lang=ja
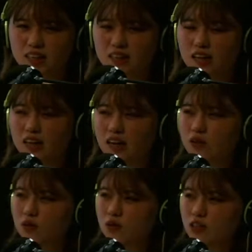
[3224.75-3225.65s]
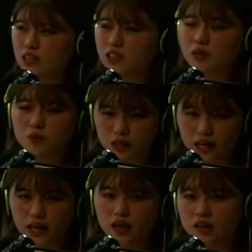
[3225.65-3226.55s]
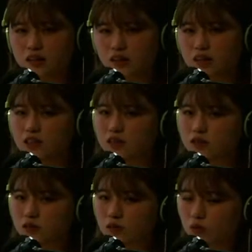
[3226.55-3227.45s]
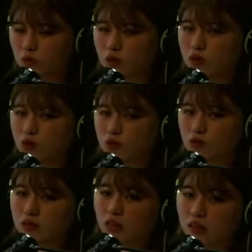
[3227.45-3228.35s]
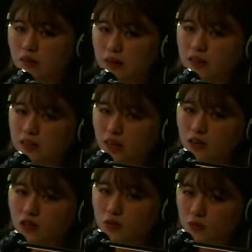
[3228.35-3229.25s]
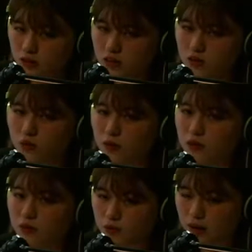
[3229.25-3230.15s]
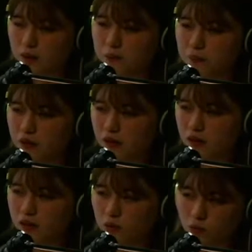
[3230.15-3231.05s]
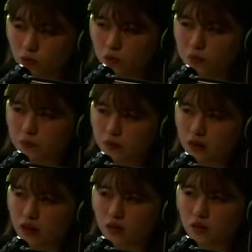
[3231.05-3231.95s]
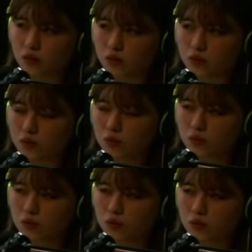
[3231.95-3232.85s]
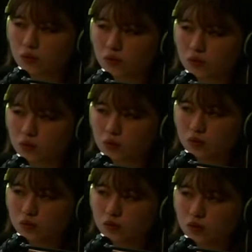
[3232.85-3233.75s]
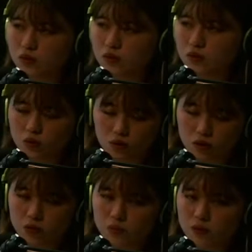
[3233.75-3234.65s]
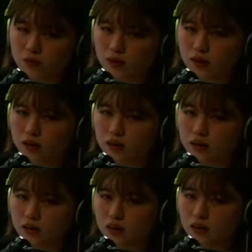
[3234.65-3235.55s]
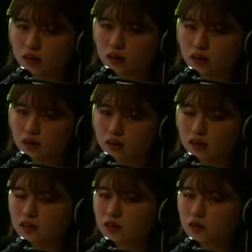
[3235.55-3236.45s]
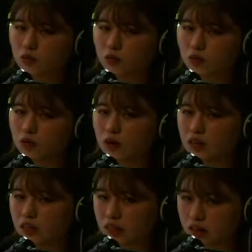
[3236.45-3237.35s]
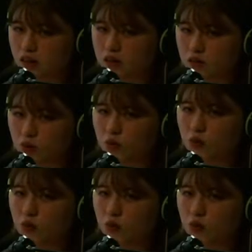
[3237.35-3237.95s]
で、あの、いつもね、ダンスをよく踊っているイメージがあると思うんですよ、Perfume は。でも、えっと、この曲の MV は、ダンスを踊らないんですよ。